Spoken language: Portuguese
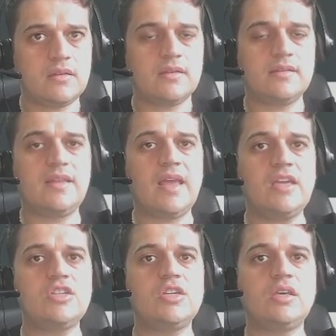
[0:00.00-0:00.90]

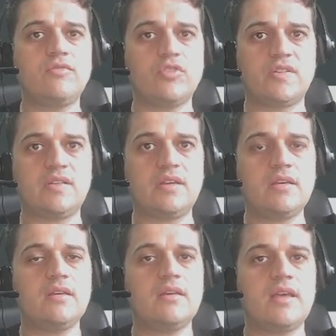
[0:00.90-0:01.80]
desde que
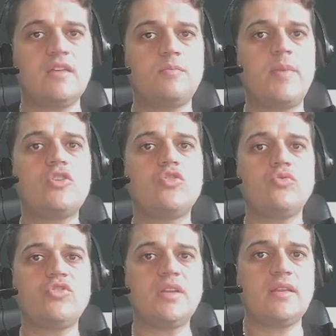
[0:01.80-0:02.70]
você respeite
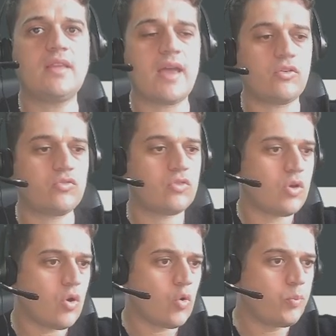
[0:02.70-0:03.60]
alguns critérios.
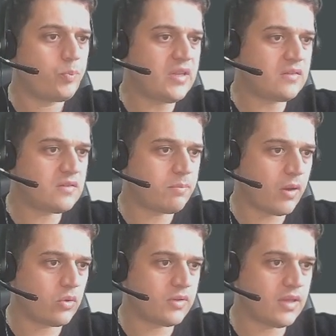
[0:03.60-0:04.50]
O
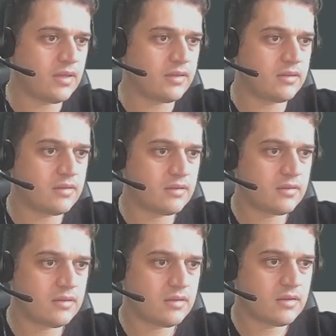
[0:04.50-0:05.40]
principal dele
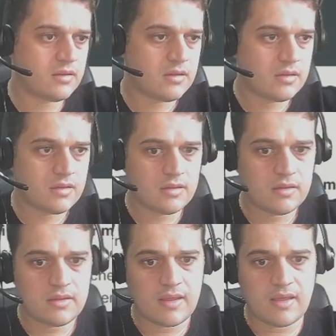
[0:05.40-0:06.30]

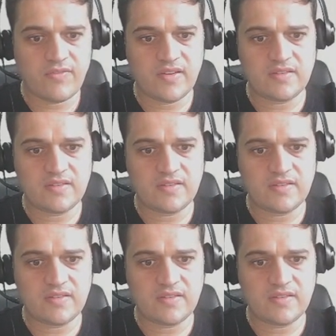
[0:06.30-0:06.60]
é fazer